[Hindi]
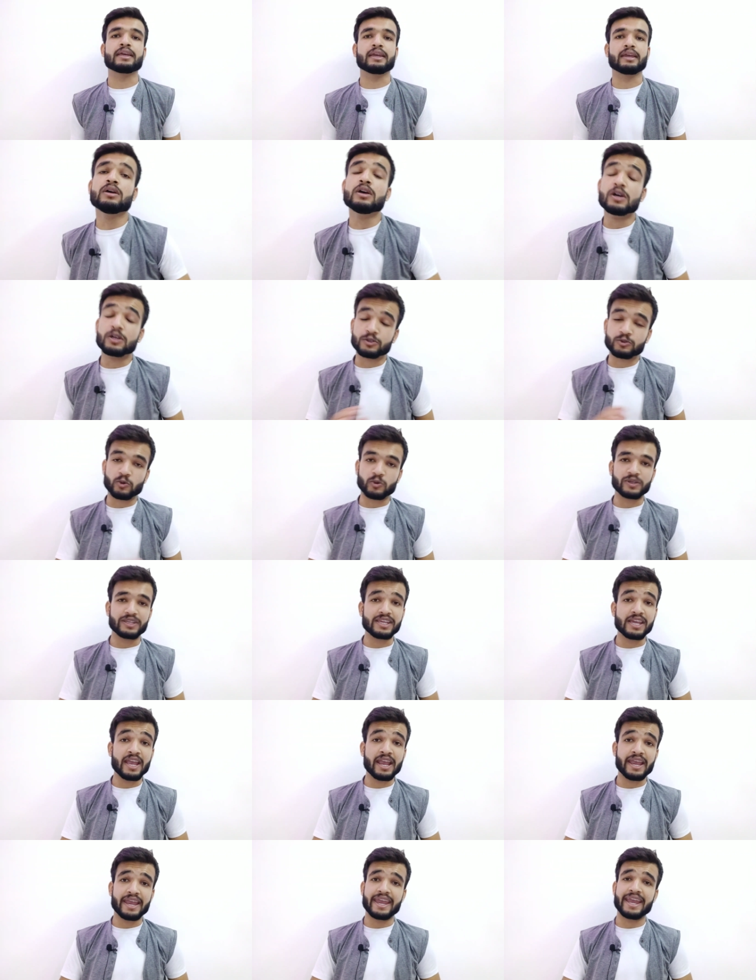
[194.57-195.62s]
हैं सो ये
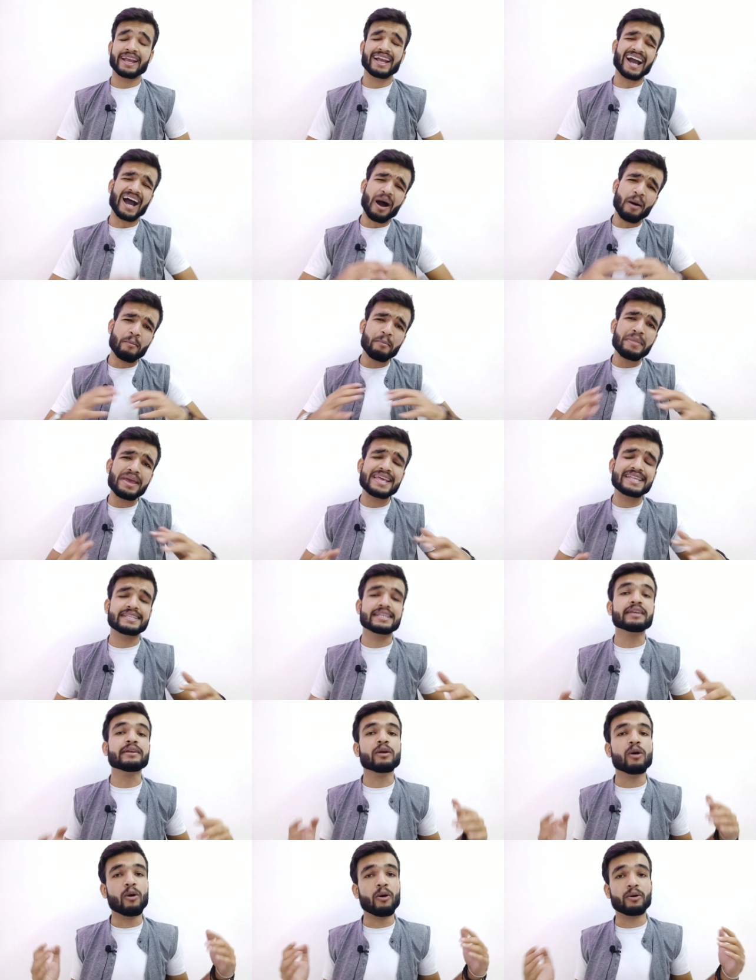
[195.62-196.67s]
एक
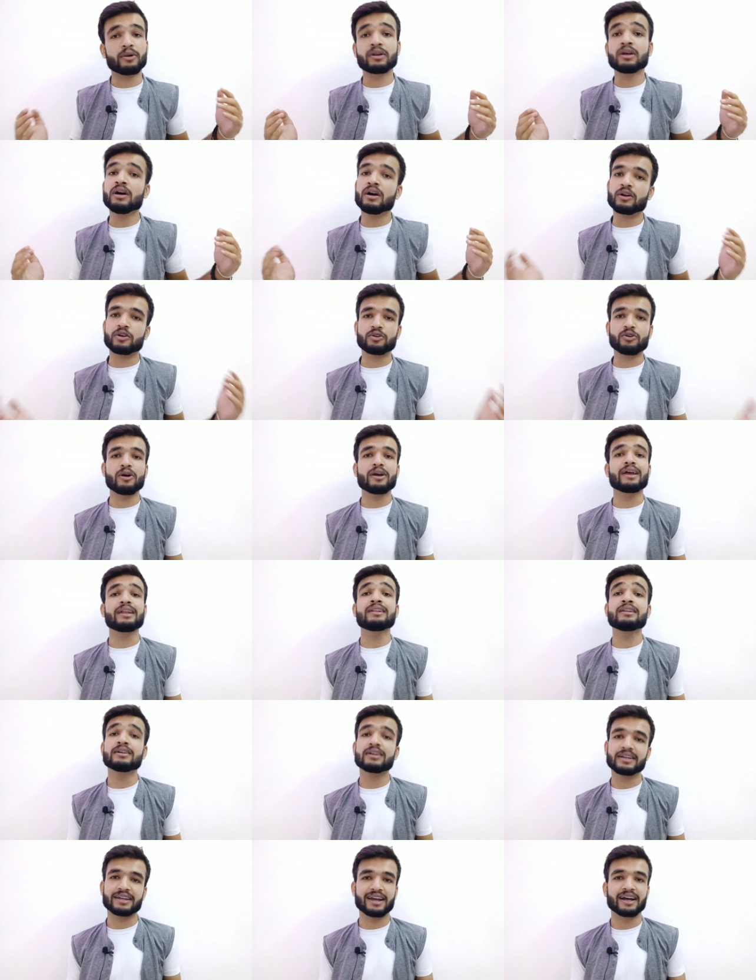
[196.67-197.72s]
अमेजिंग और रॉयल
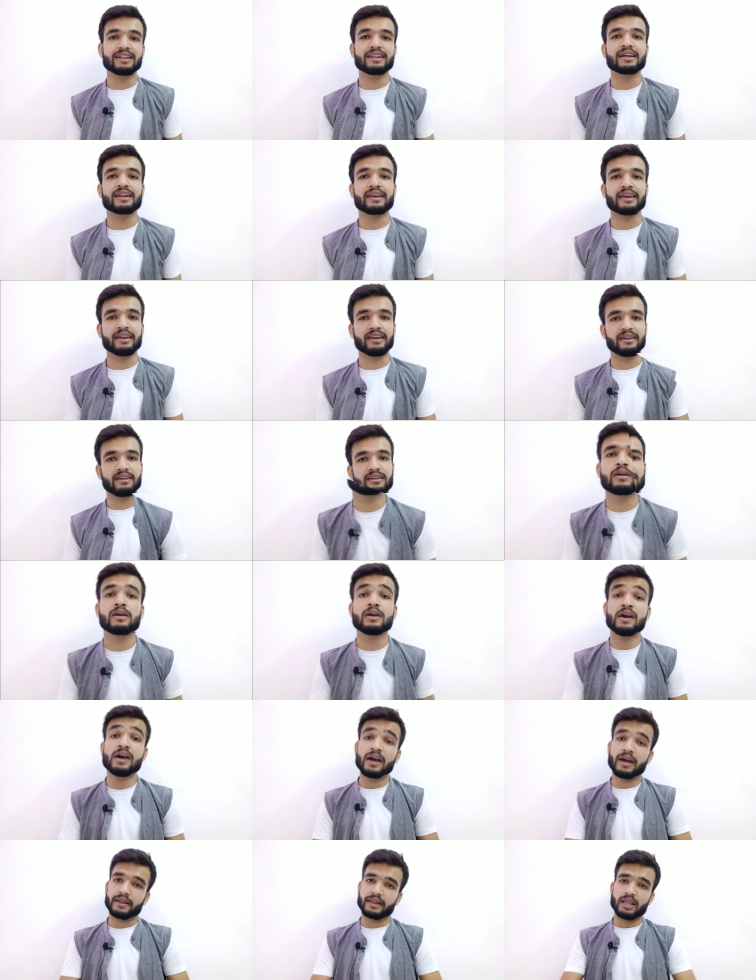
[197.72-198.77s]
कलर है
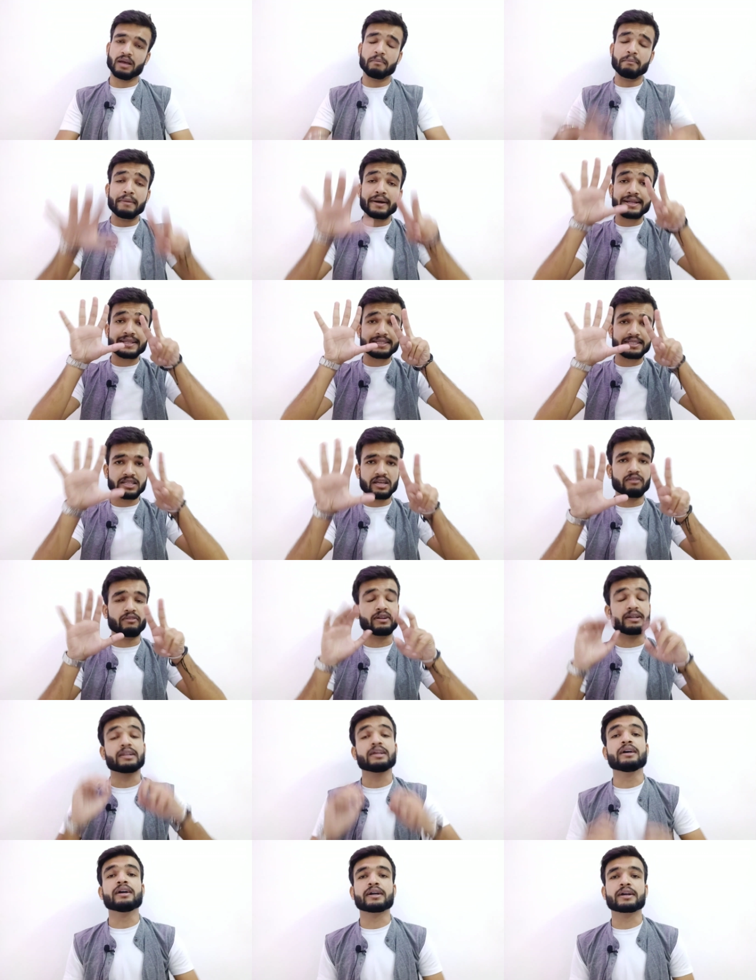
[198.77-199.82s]
नंबर सेवन
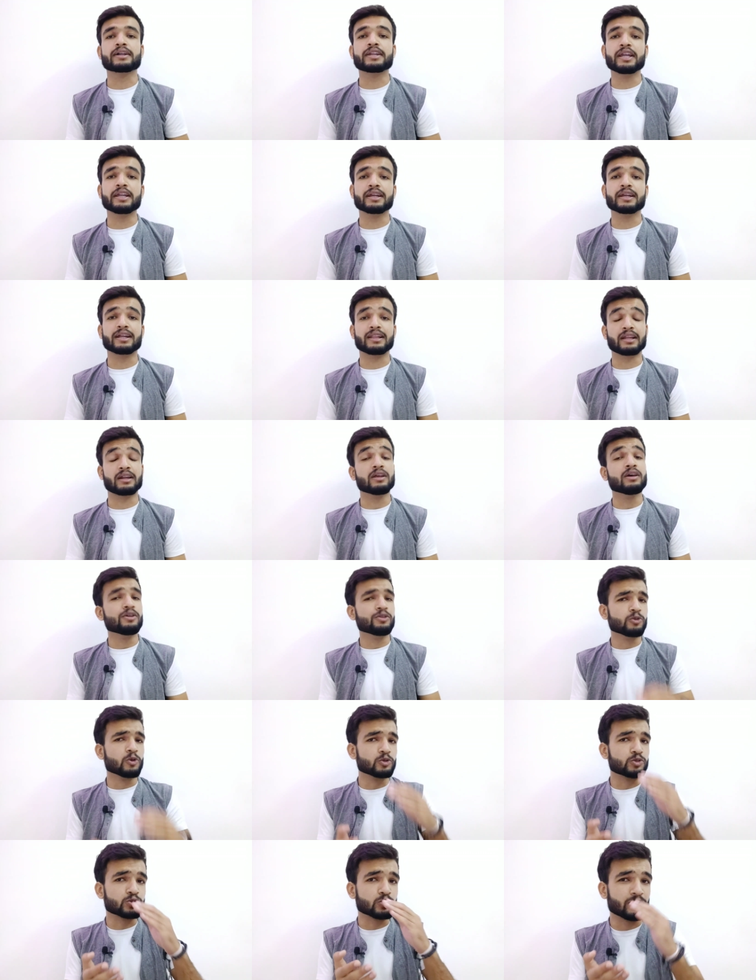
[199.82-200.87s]
ग्रीन कलर
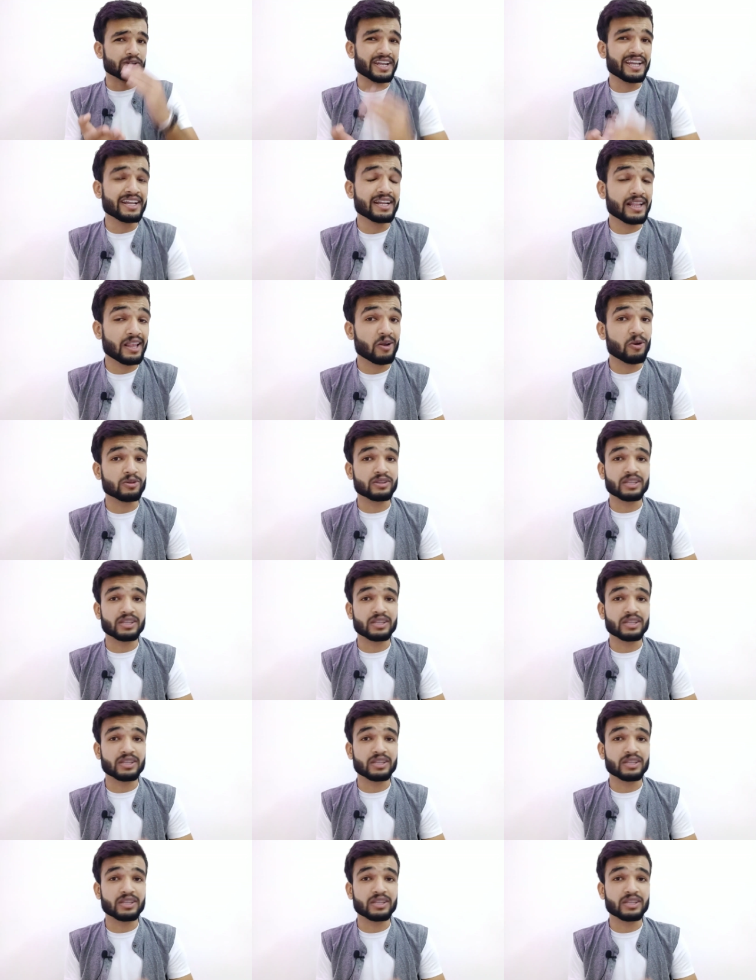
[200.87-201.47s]
दोस्तों ग्रीन कलर होता